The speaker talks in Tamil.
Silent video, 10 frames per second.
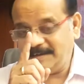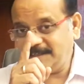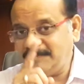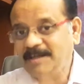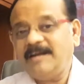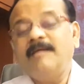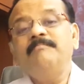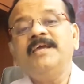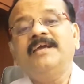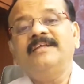ஆண்டவர்
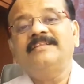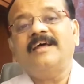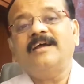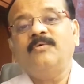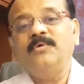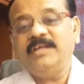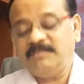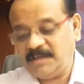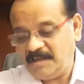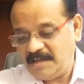நம்பிக்கை
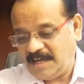தரக்கூடியவர்